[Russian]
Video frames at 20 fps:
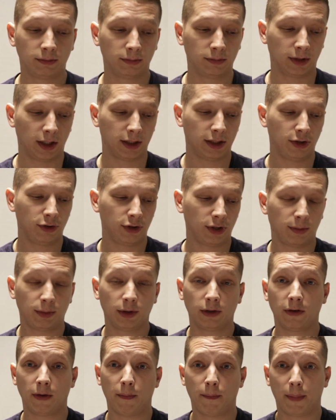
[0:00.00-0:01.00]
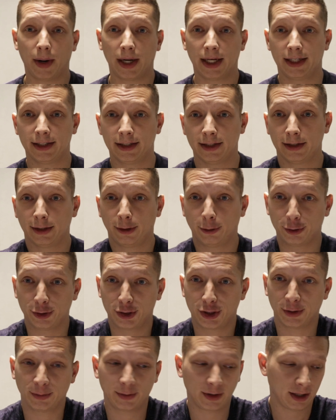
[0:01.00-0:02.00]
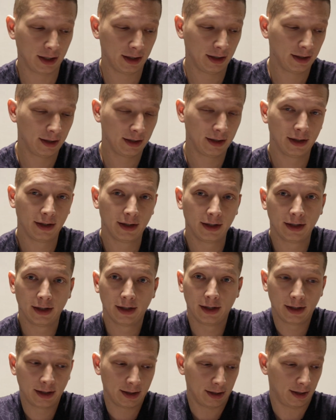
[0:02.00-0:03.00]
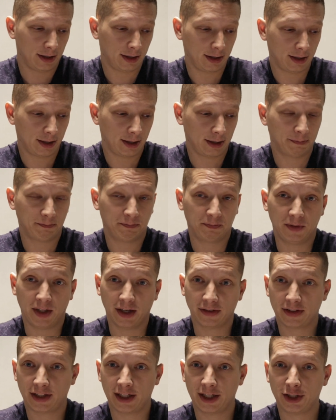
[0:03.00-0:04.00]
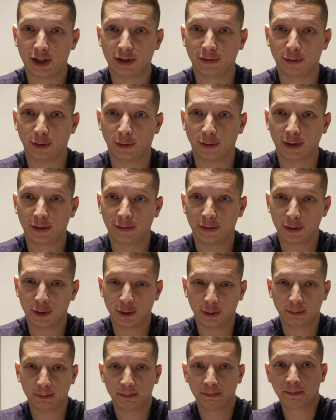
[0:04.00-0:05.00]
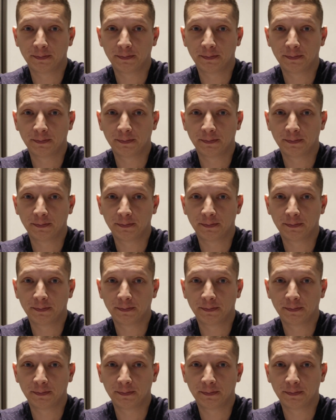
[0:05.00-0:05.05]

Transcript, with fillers: Надеюсь, я был вам полезен хоть чем-то. Э, до встречи в новых видео.